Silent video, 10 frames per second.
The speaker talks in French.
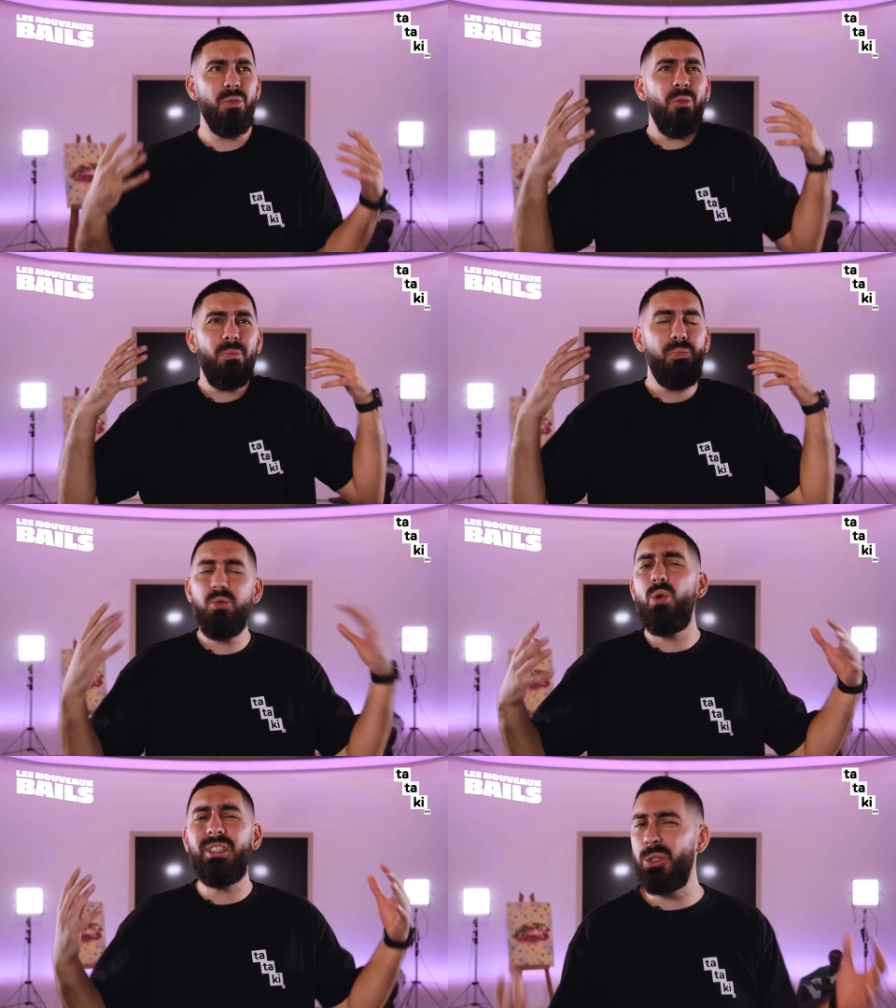je me demande
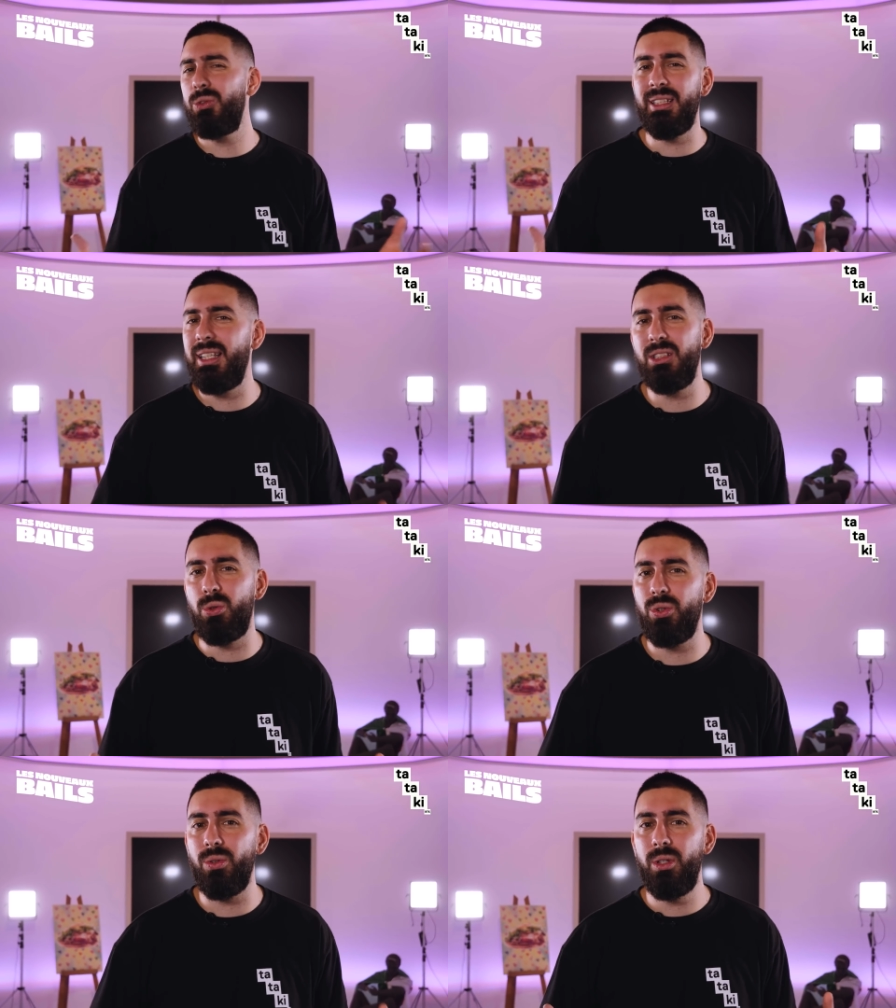pourquoi ça nous
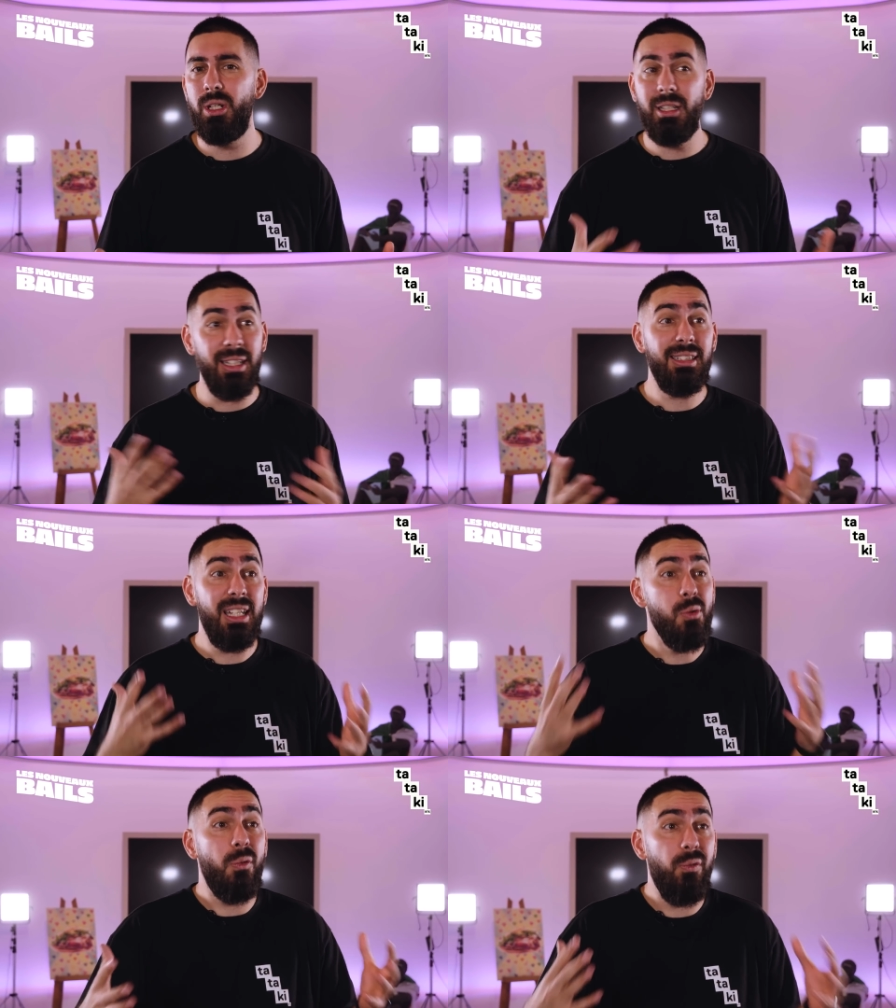intéresse autant. Qu'est-ce
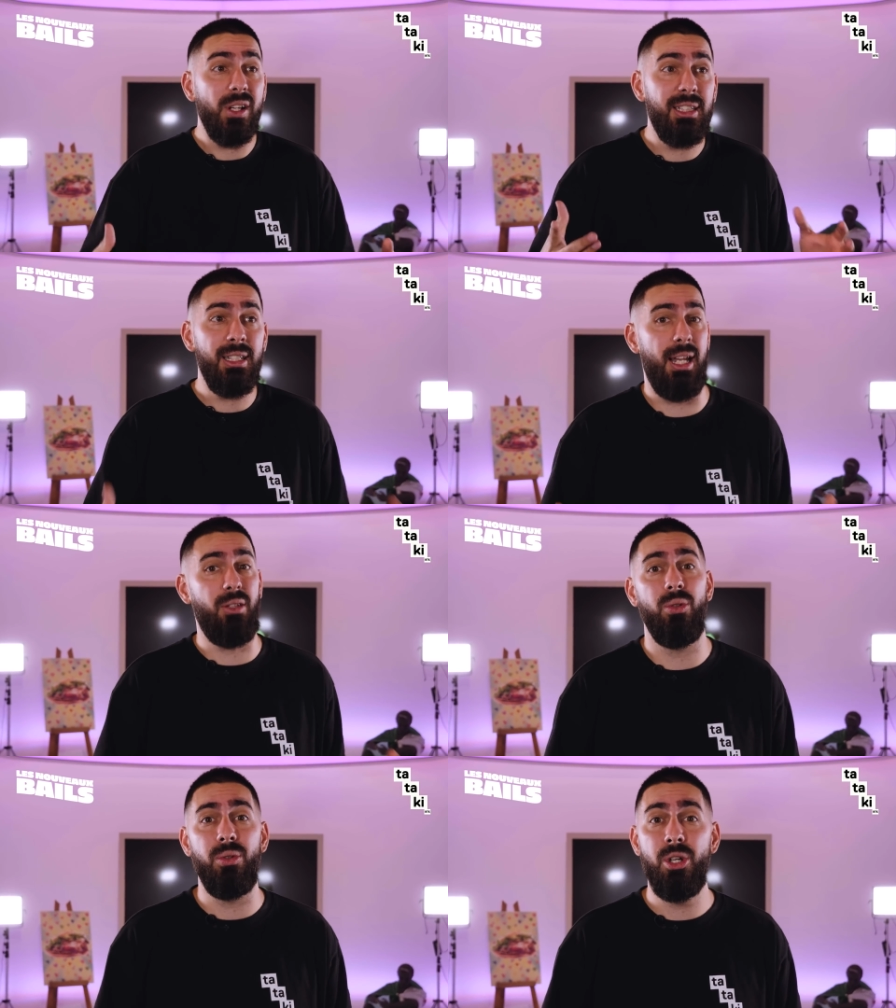qui nous fascine
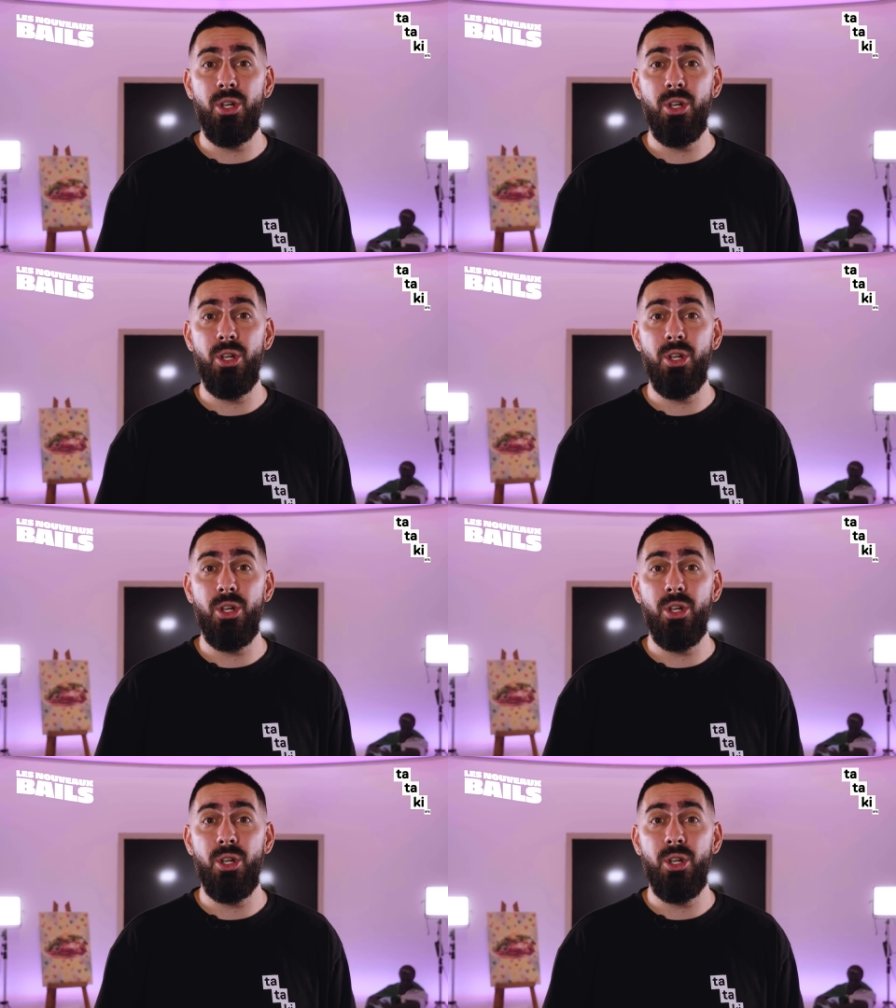là-dedans